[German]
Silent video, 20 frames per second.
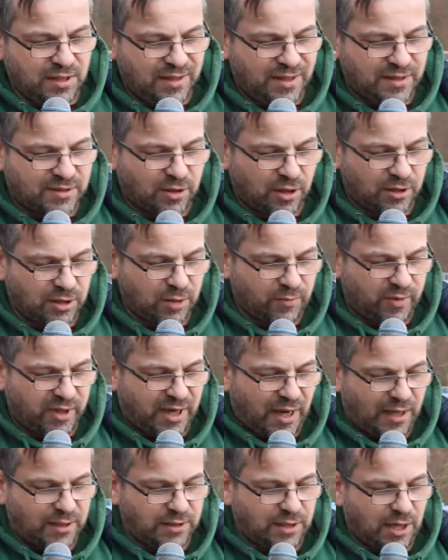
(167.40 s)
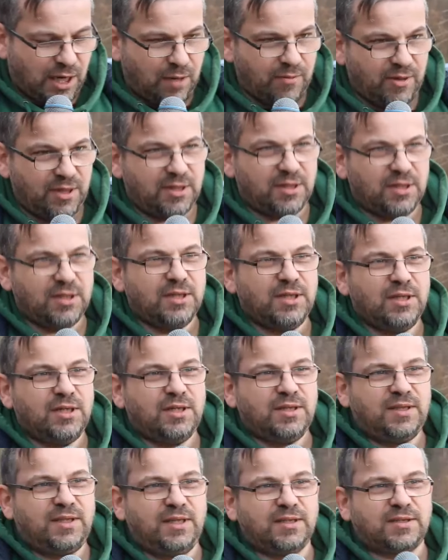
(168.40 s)
eine Sonderbekanntgabe
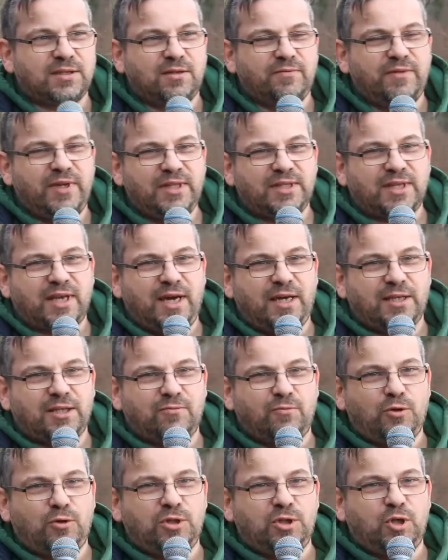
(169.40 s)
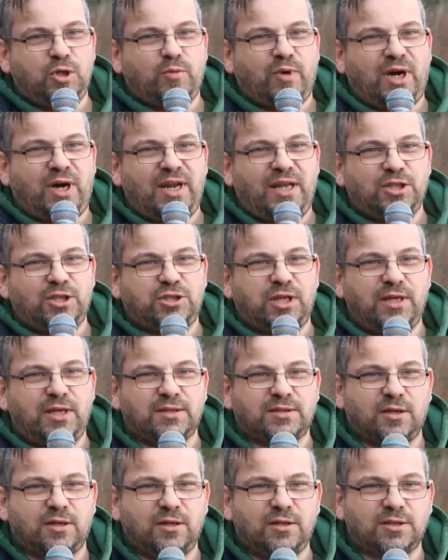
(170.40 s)
dieser Windräder, wo die überall entstehen
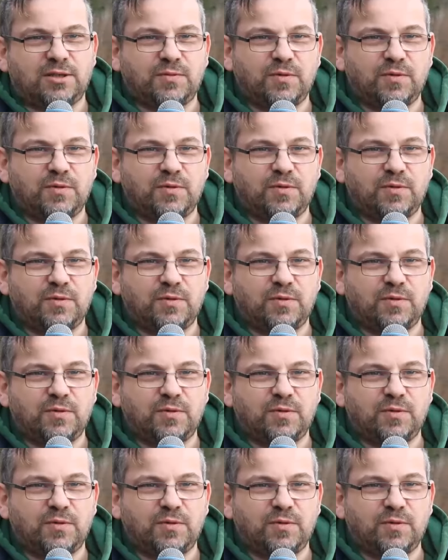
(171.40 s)
sollen,